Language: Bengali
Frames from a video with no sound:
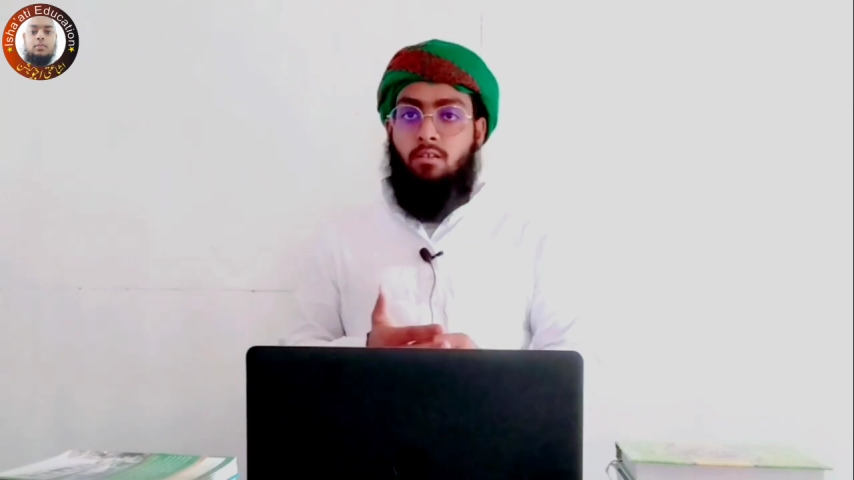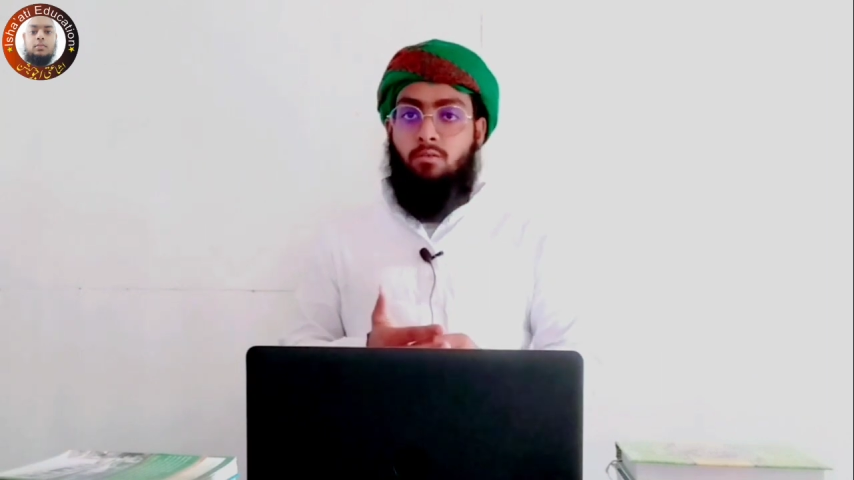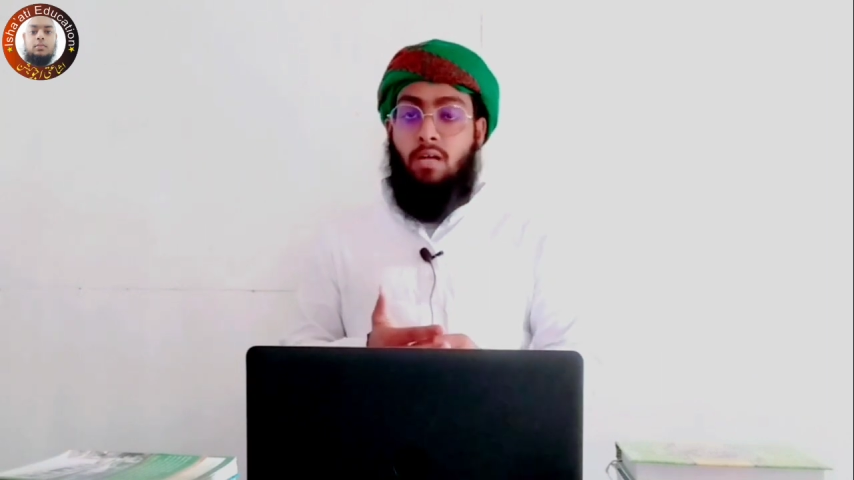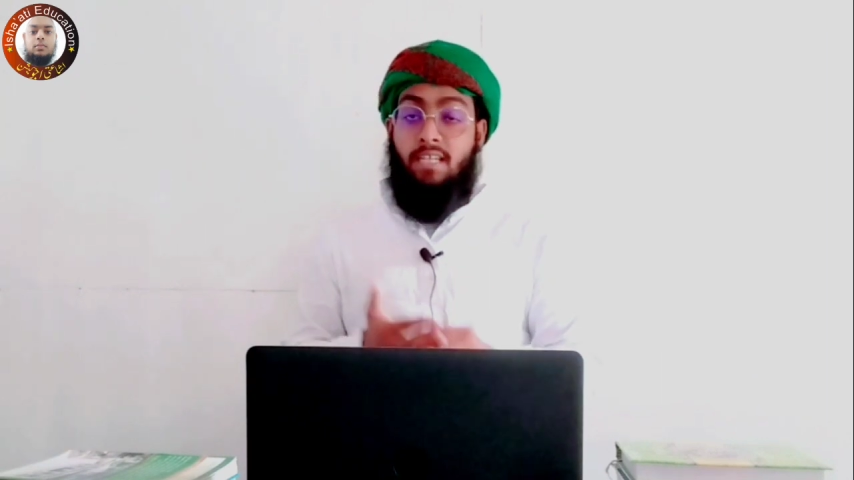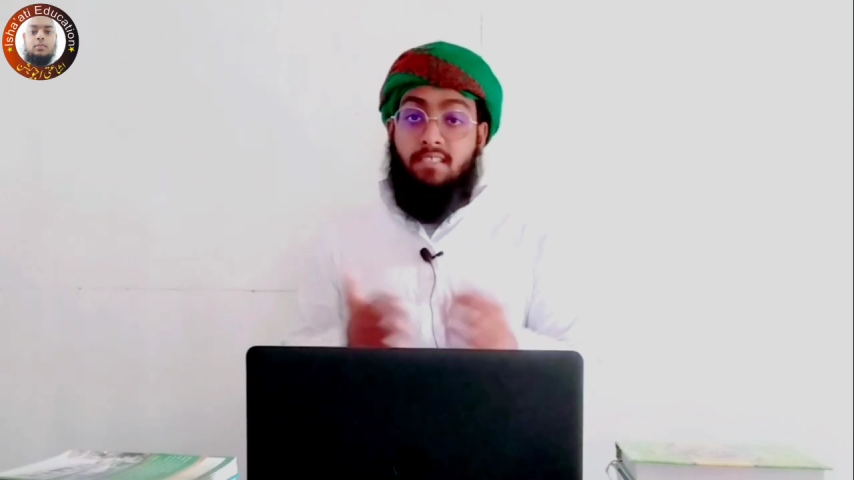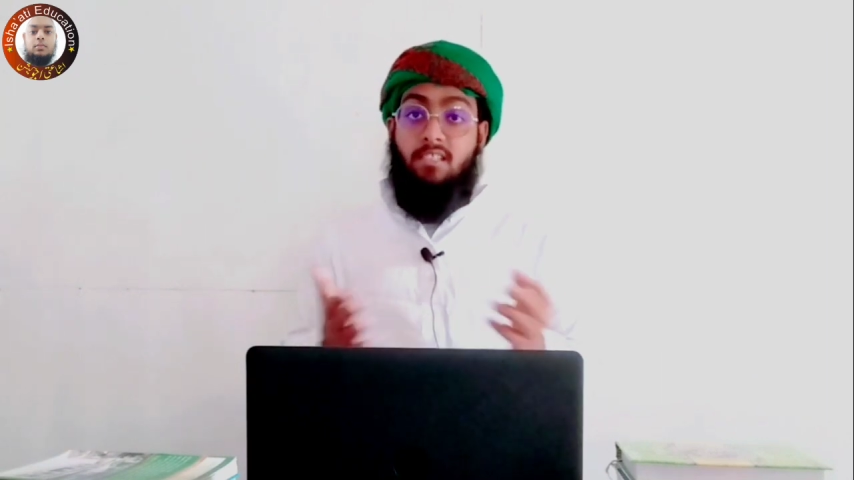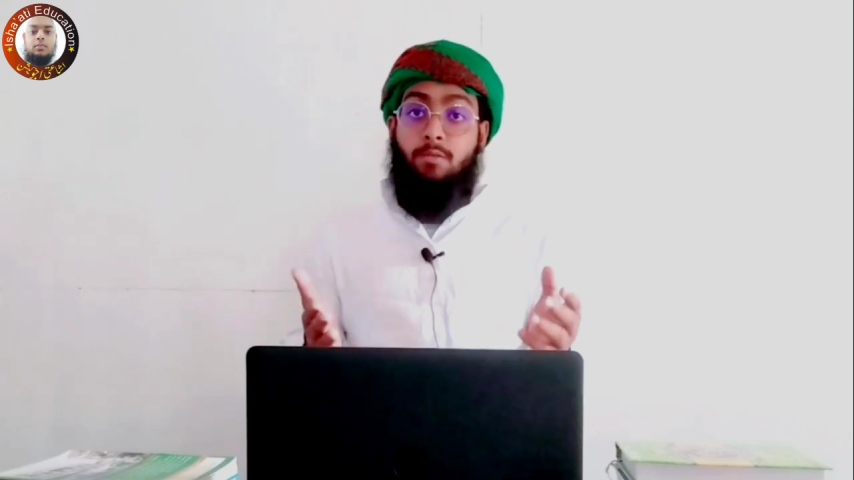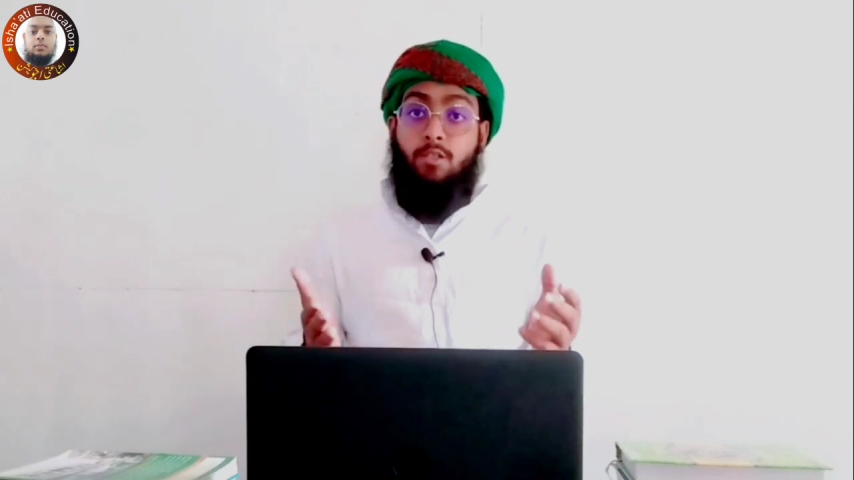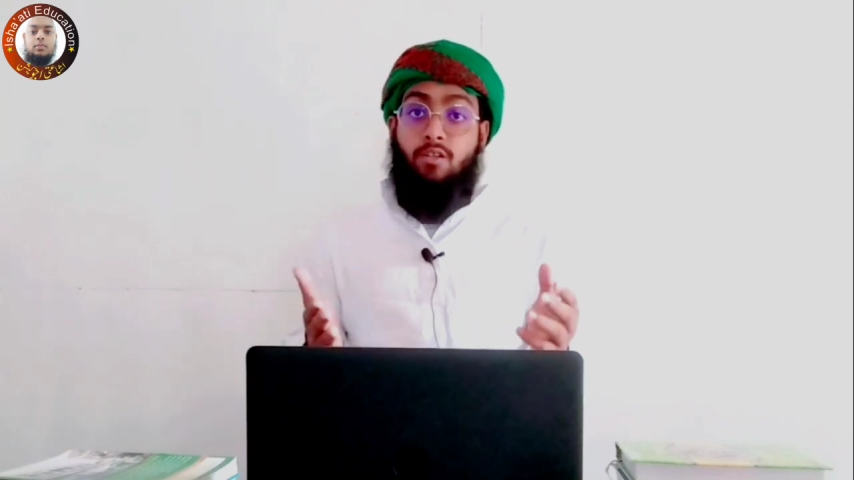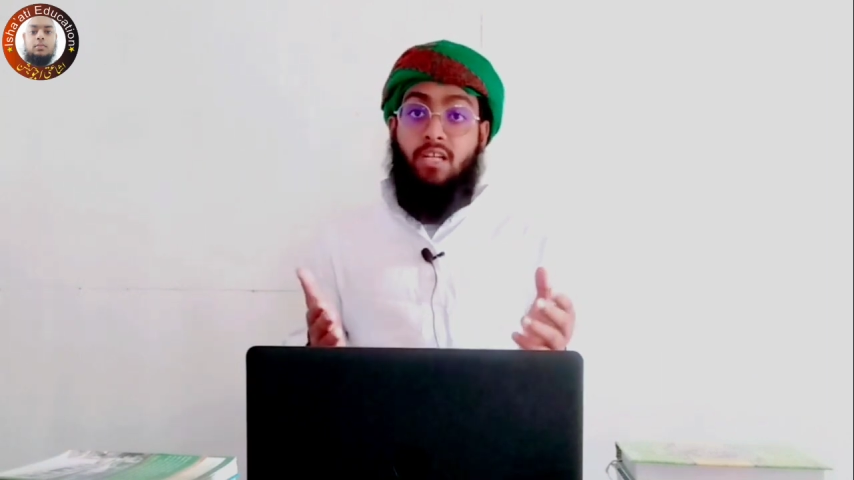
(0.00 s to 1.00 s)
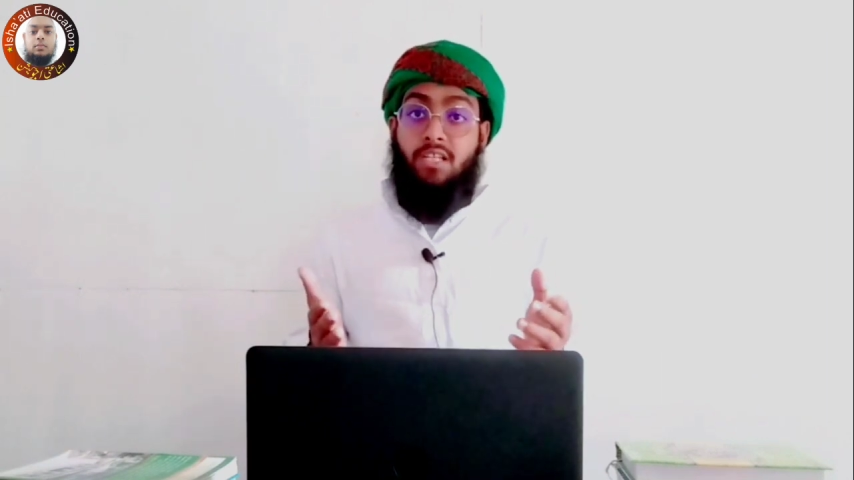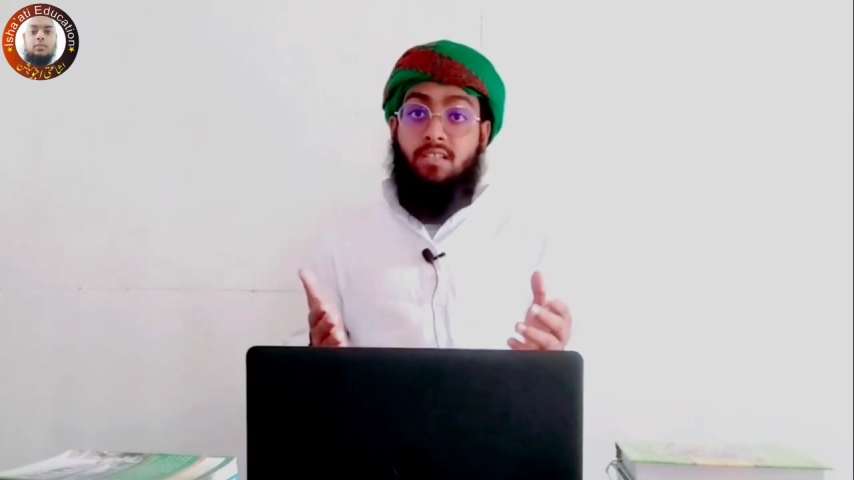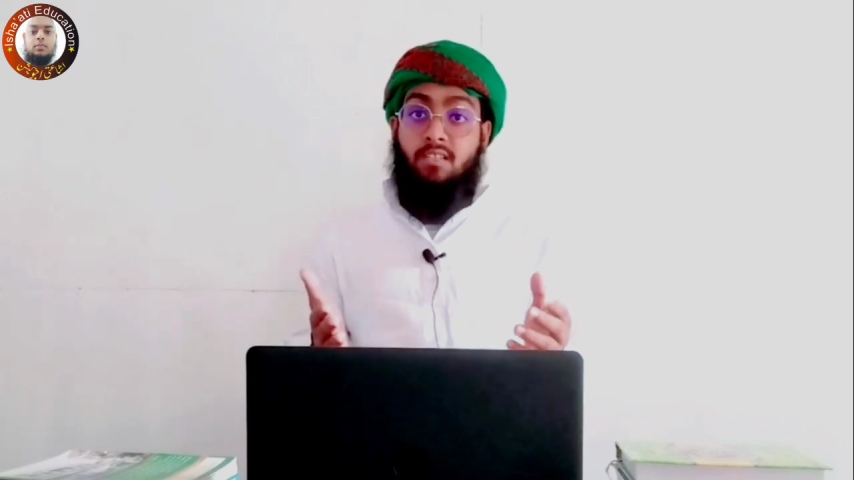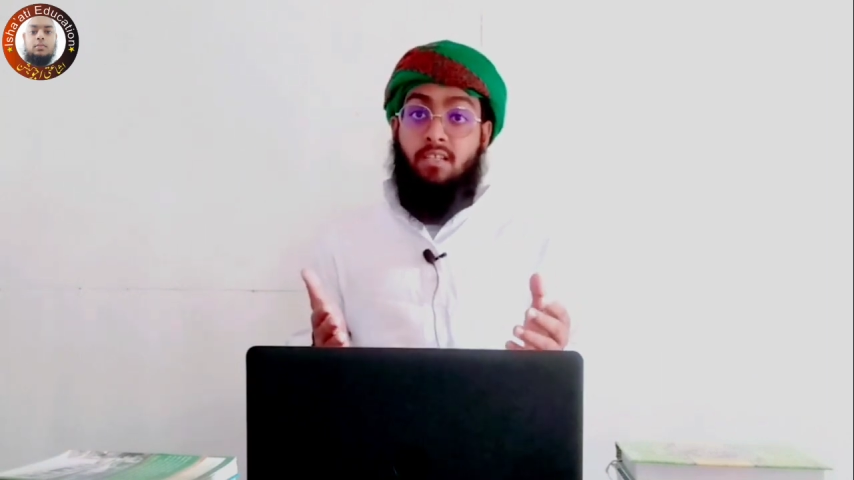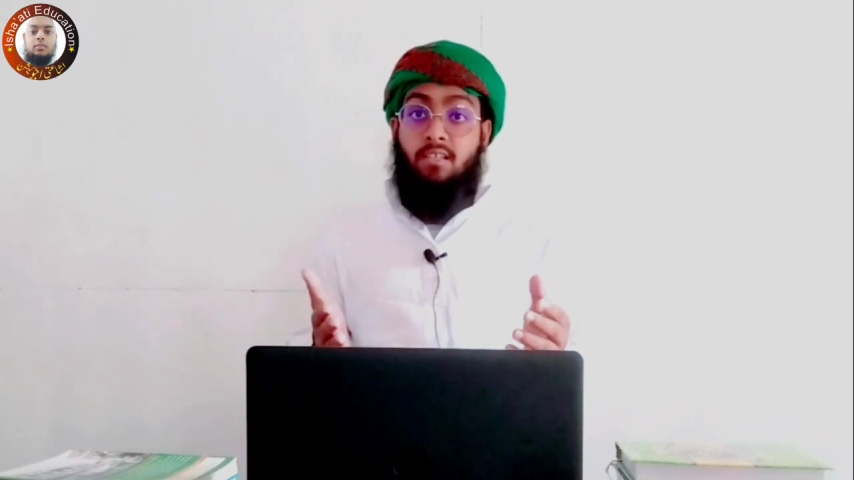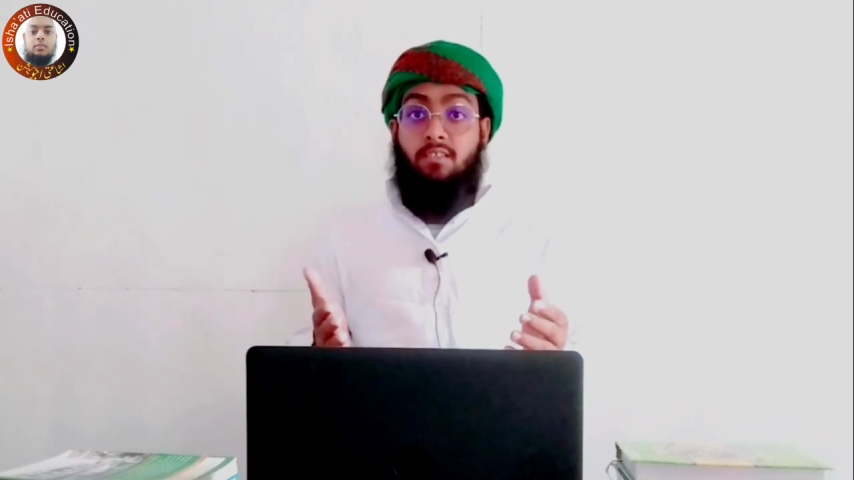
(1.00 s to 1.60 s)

তো হাদিসের ভিতরে এসেছে